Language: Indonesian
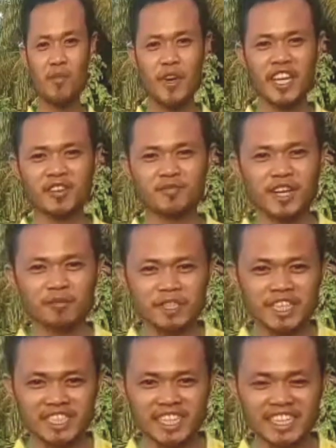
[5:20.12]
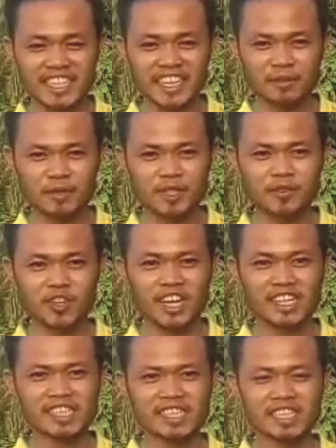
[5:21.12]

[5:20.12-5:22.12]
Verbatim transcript: baik para peserta didik kami semua,